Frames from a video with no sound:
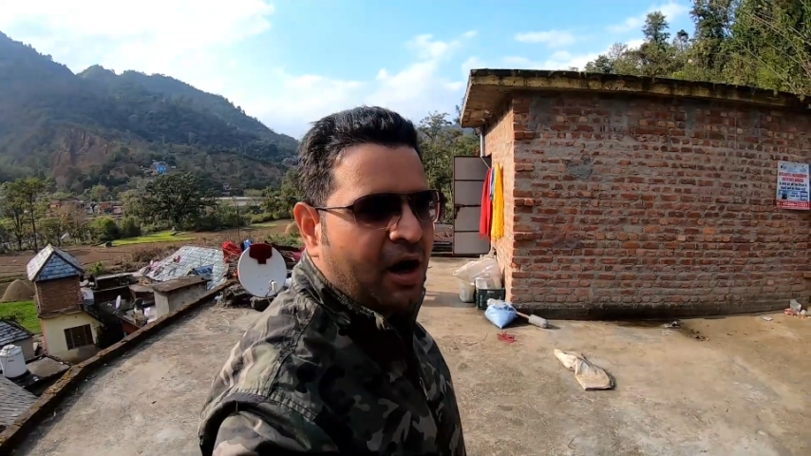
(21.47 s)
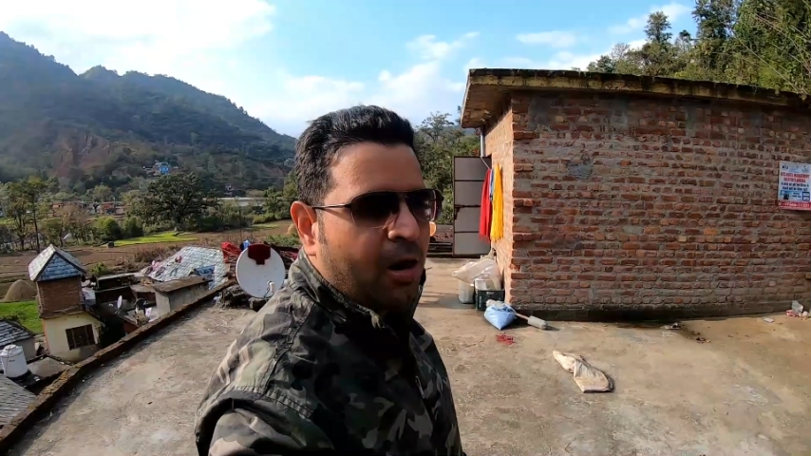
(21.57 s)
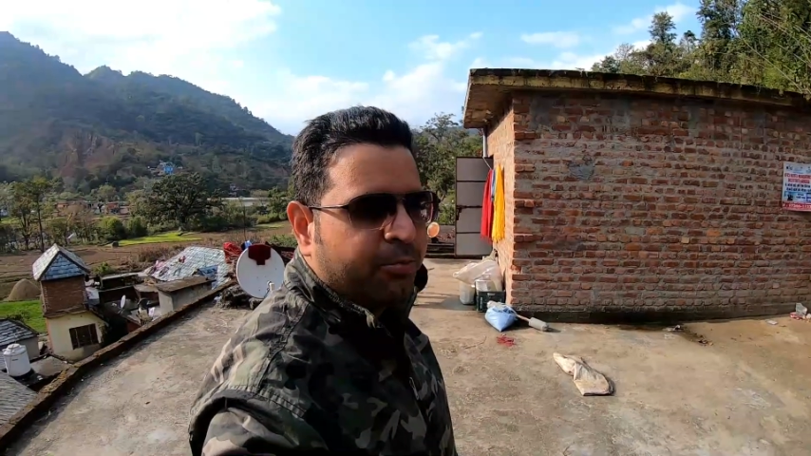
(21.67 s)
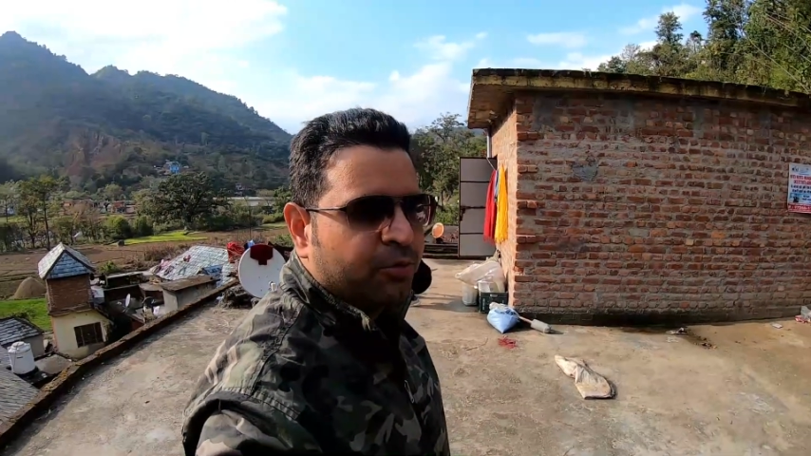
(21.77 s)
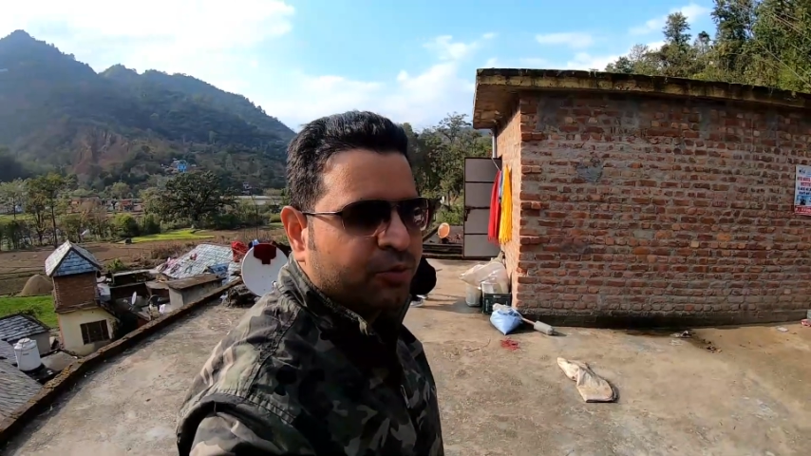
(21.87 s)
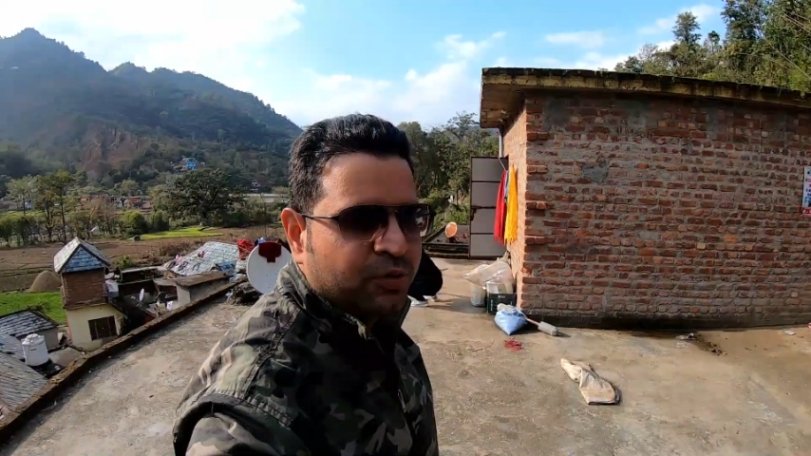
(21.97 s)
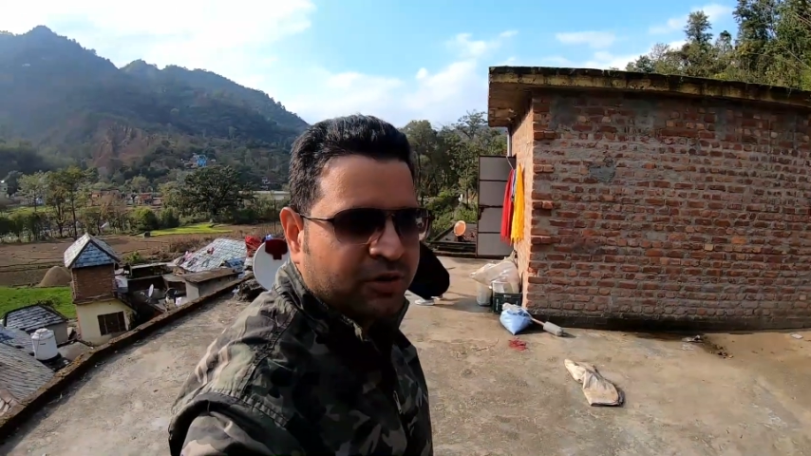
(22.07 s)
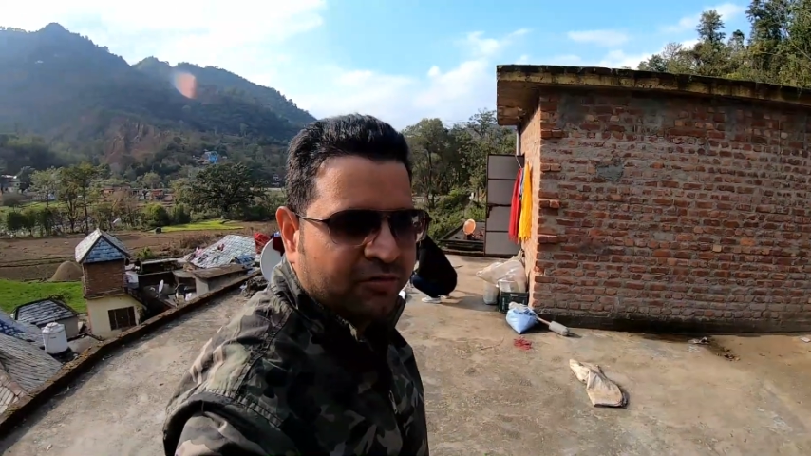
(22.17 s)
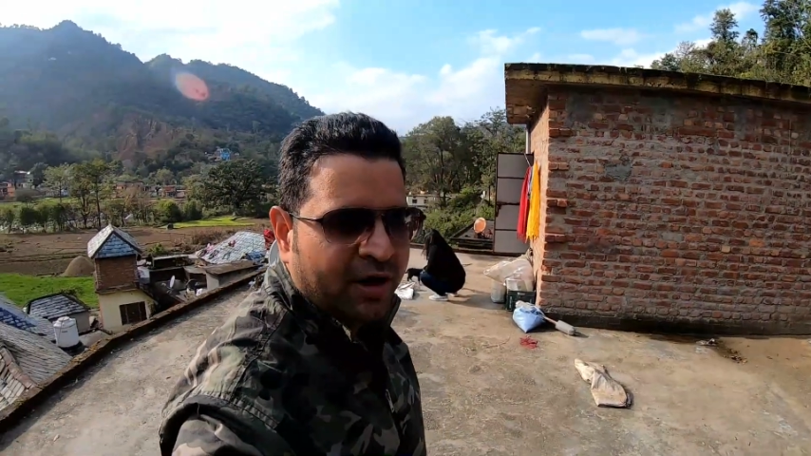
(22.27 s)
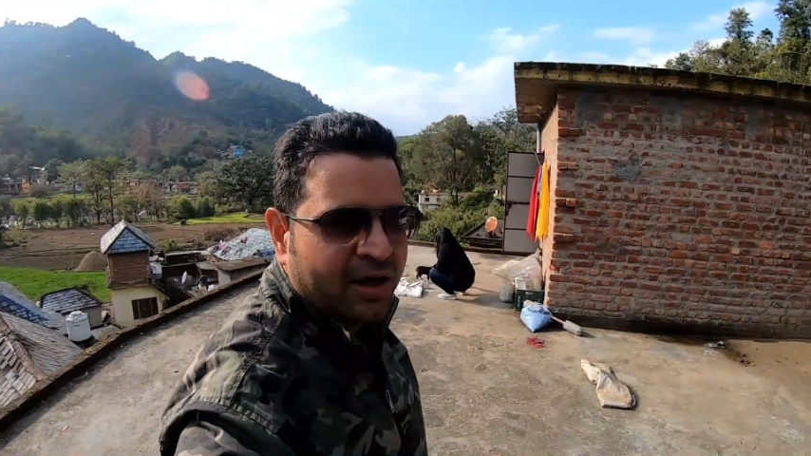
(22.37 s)
आपको टूर
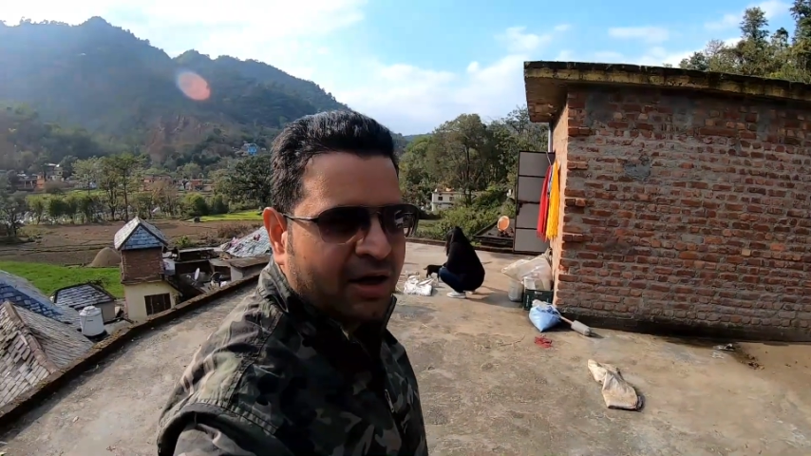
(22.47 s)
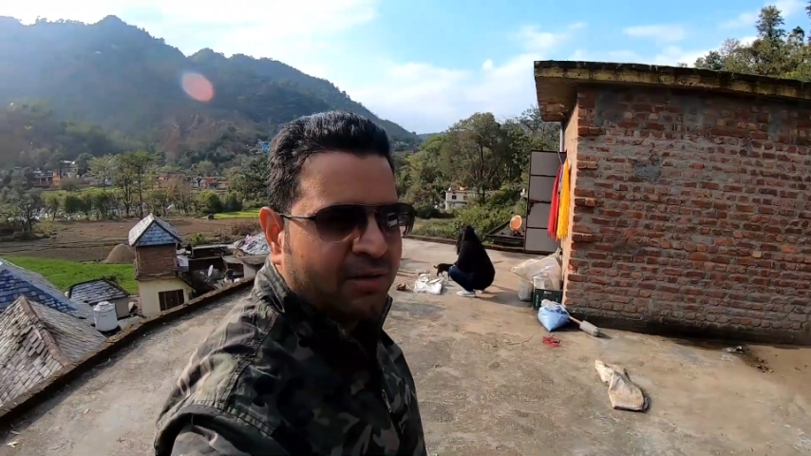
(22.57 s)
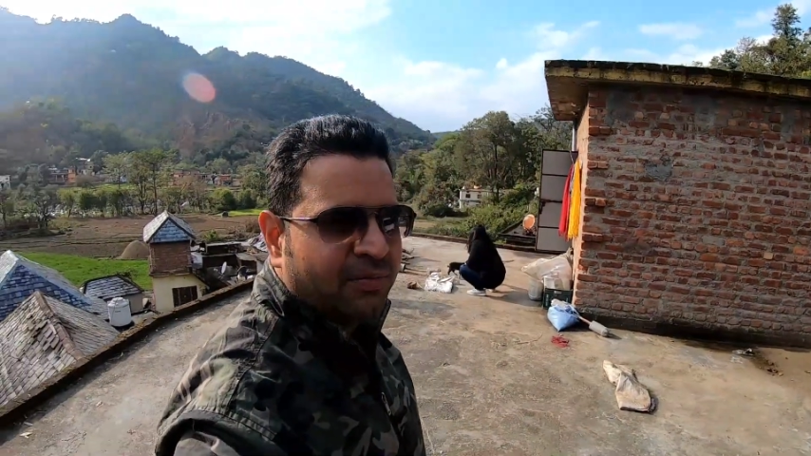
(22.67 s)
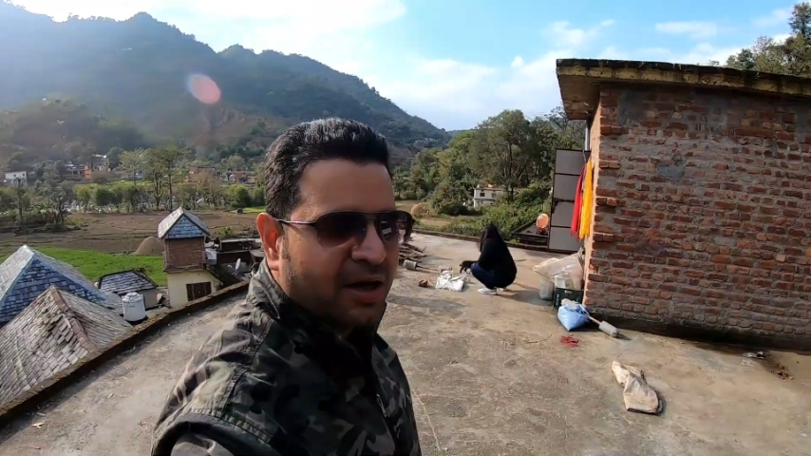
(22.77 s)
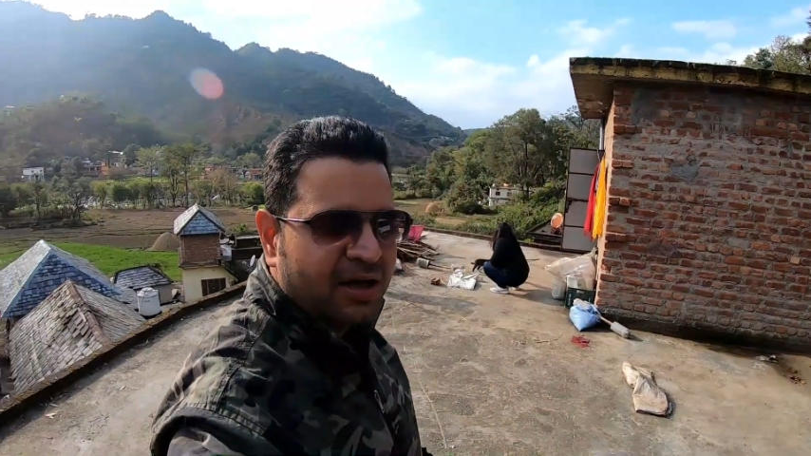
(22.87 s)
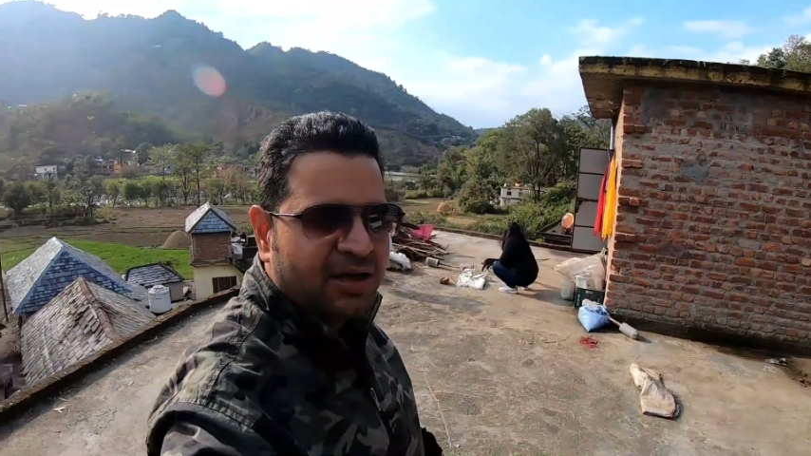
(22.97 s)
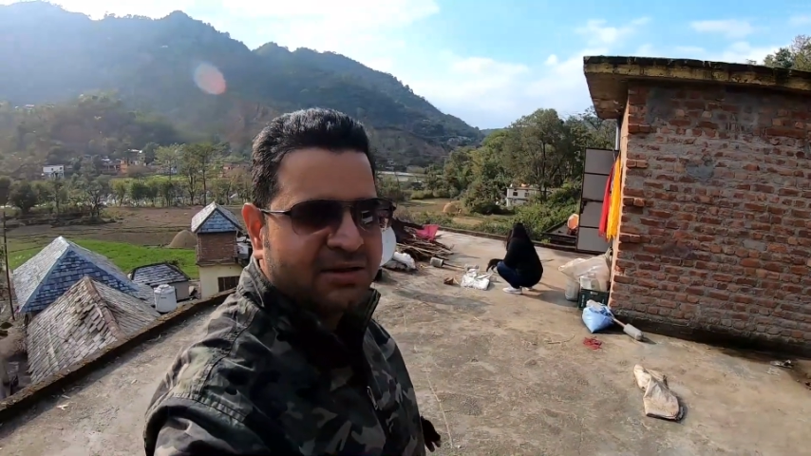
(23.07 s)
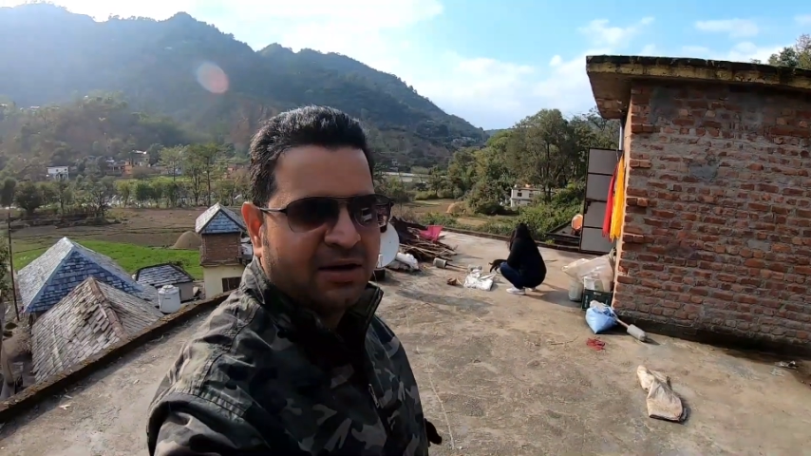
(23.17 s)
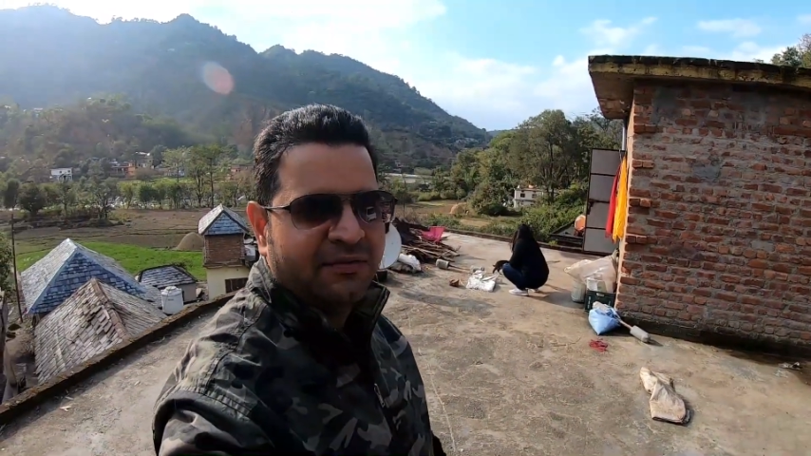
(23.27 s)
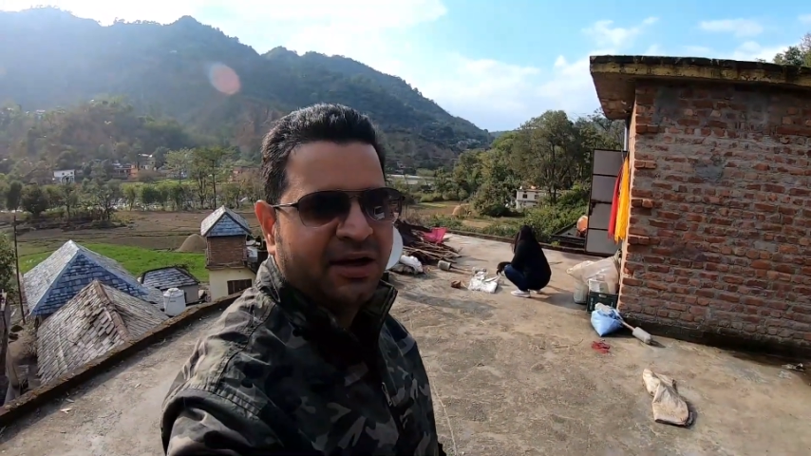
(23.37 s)
करवाएंगे बड़ा ही अच्छा